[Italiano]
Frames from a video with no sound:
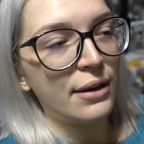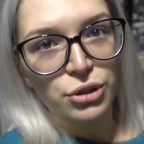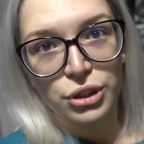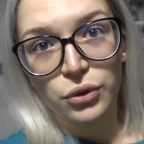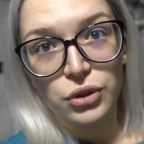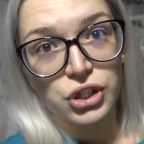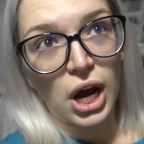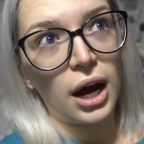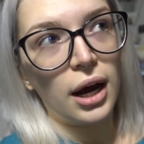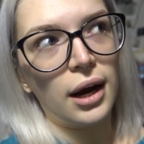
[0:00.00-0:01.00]
è uscito
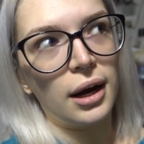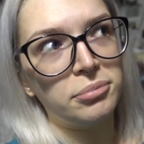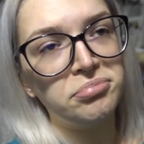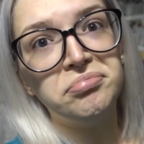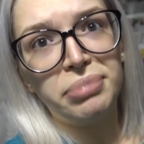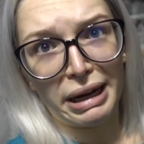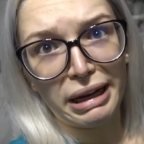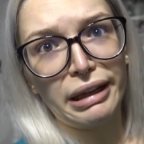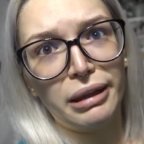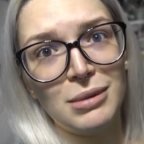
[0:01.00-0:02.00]
già
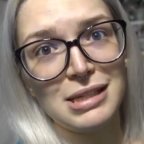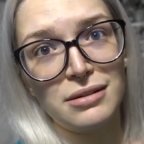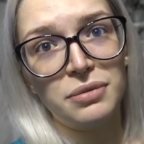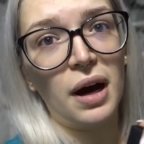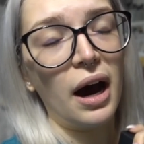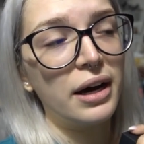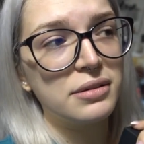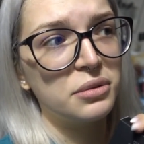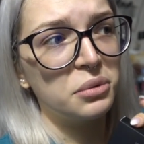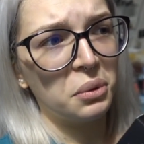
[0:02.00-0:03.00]
parecchi mesi fa
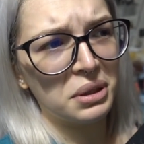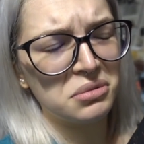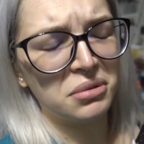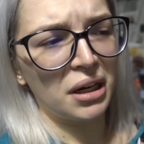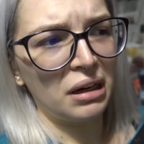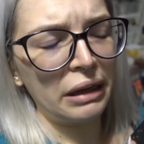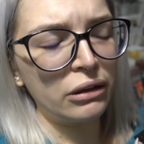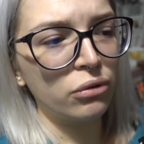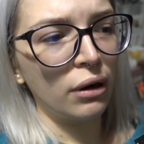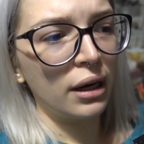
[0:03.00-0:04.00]
se non quasi un
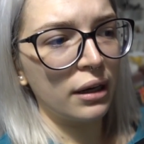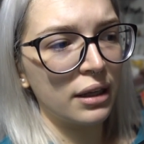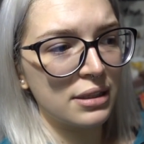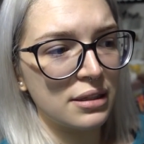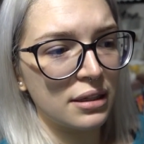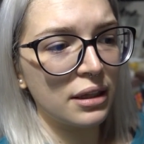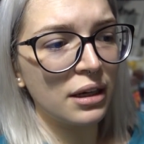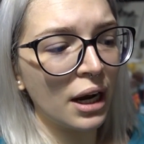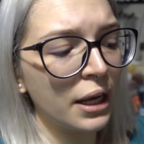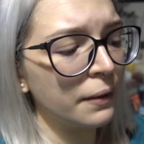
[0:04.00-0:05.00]
annetto anche
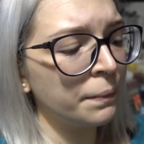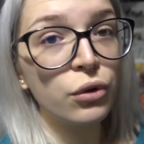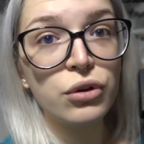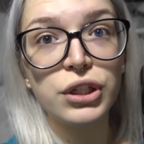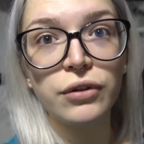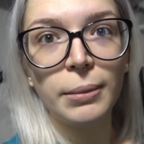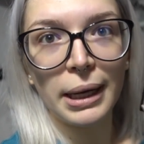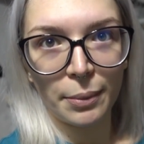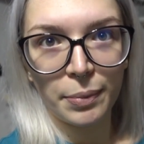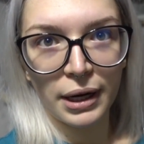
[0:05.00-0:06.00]
azzarderei non riuscivo
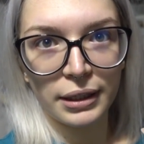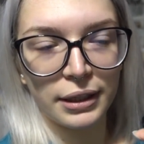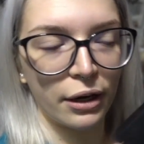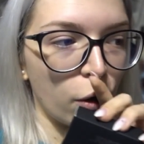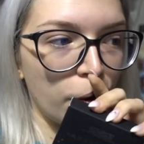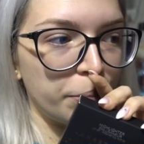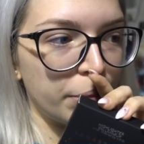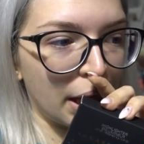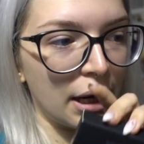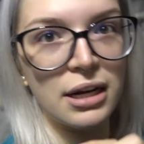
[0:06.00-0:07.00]
mai a prenderlo
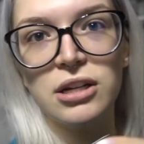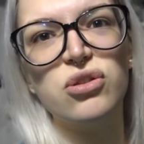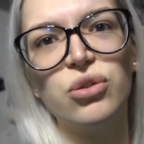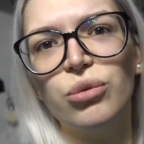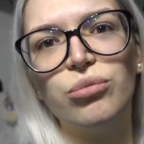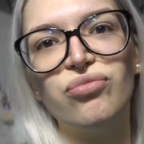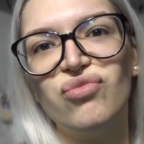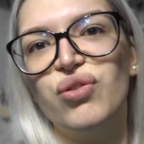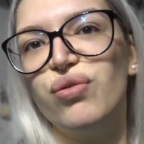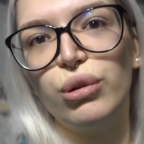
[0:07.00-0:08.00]
perché all'inizio non,
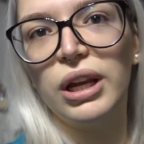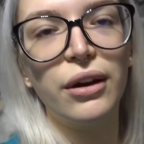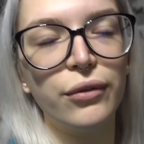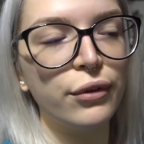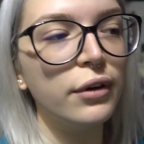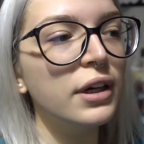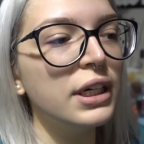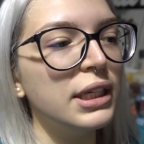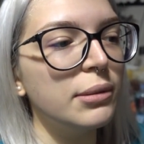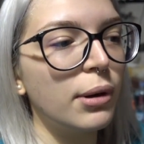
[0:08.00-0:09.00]
non volevo
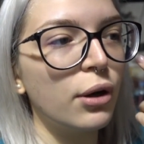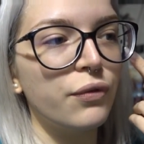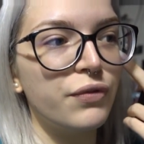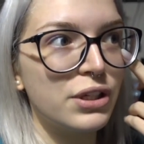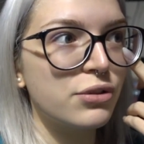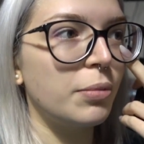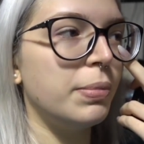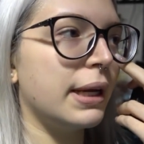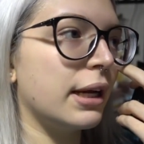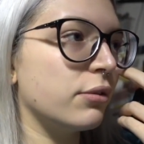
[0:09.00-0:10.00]
poi l'ho visto
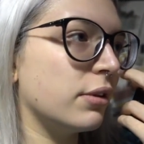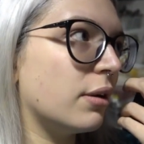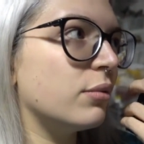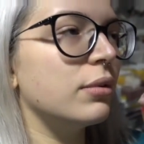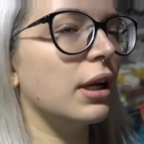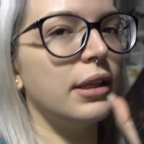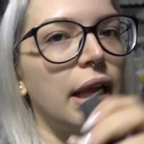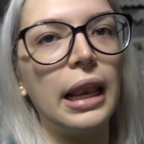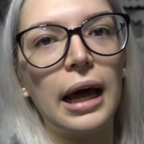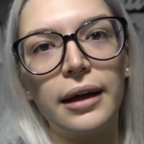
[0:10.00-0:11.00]
applicato da una,
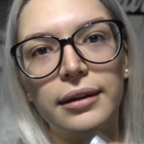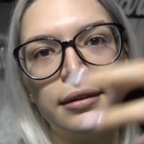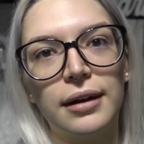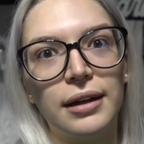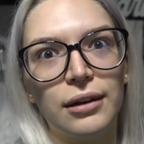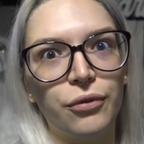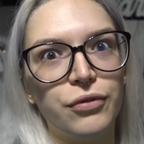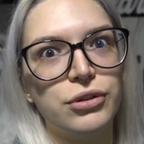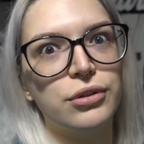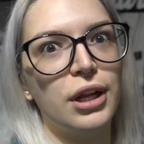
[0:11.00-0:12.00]
dall'altra, l'ho
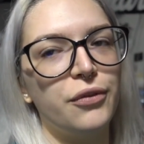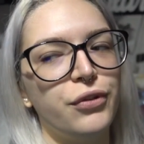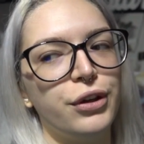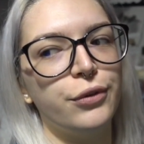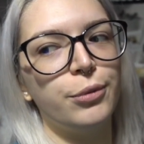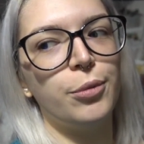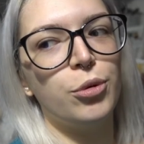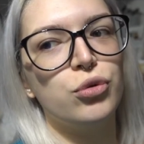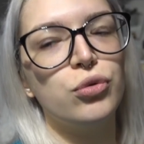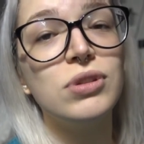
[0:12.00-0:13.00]
visto dal vivo, mi è
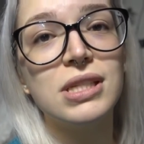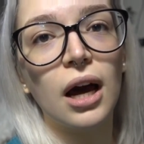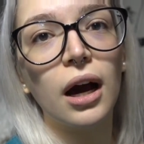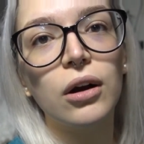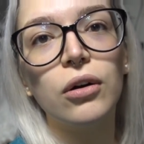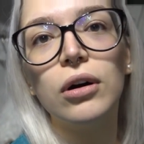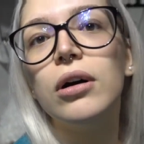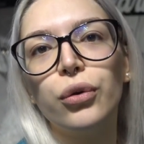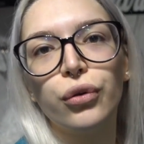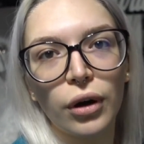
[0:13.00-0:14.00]
piaciuto un sacco,
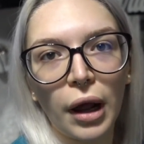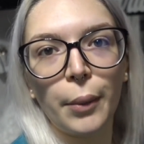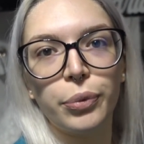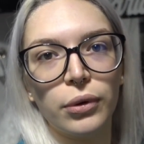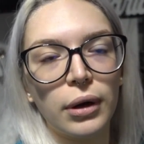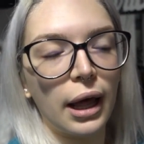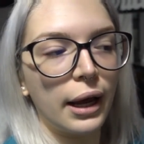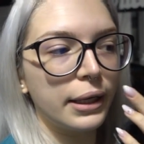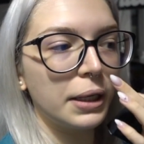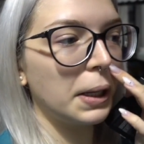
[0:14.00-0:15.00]
non tornava più
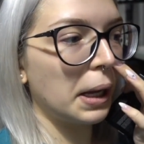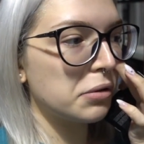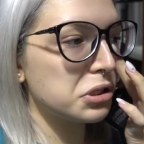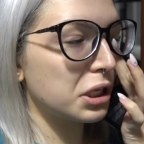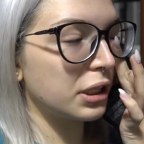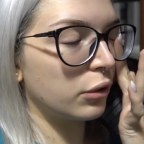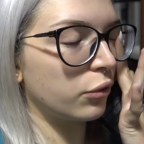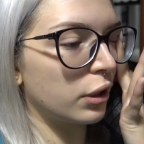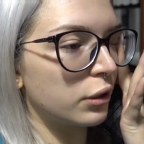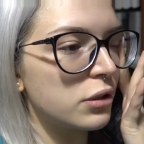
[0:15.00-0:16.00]
online, a una certa carta è
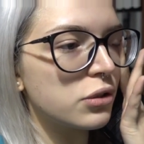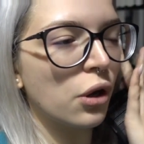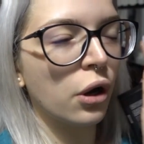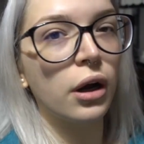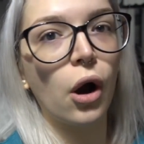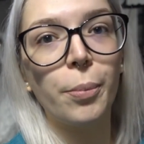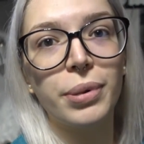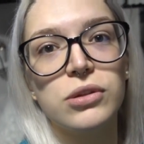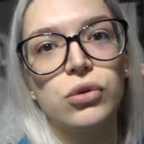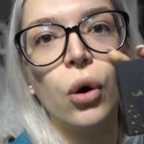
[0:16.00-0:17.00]
tornato in stock ho
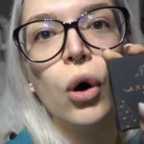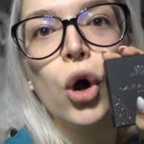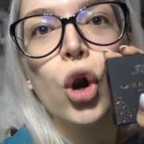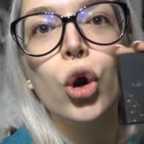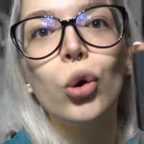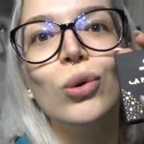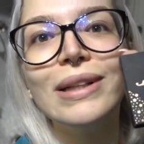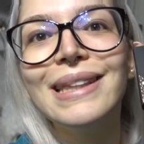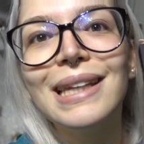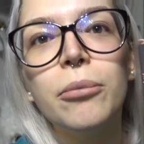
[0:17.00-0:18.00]
preso
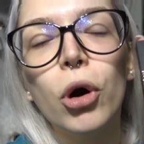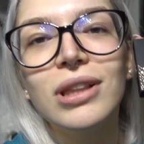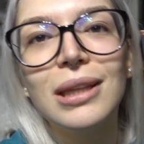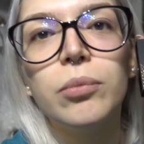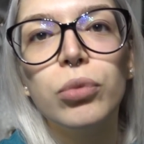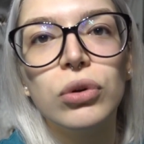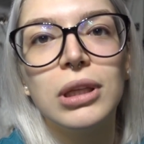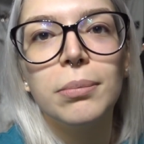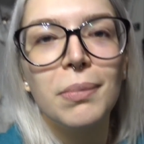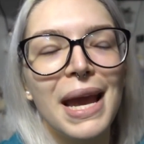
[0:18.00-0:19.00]
l'ultimo di
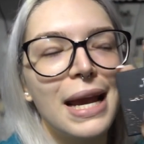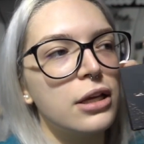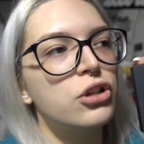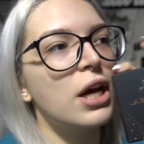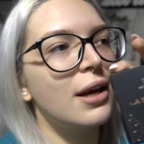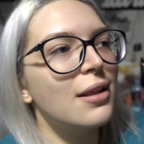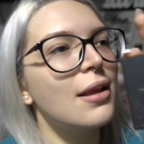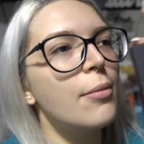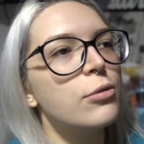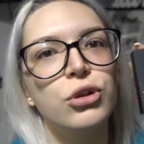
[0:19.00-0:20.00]
Beauty Bay, cioè
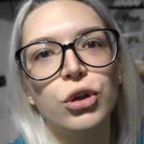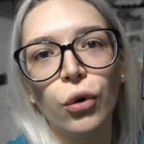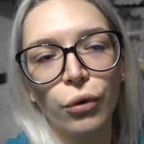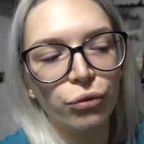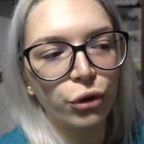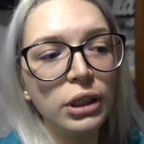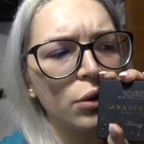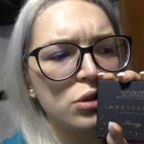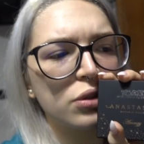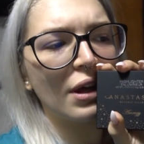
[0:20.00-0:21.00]
rendiamoci conto.
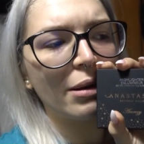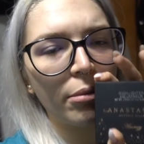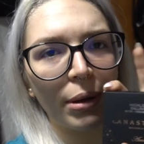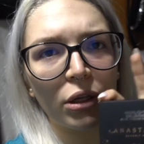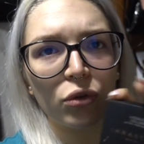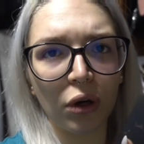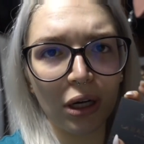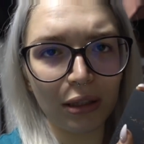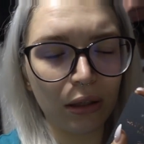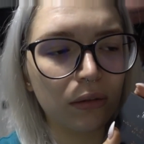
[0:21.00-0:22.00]
Questo viene mi pare
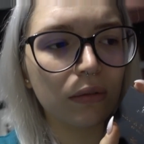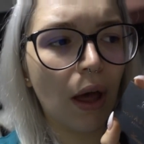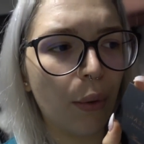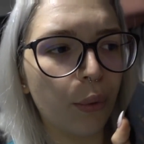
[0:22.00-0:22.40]
intorno ai 30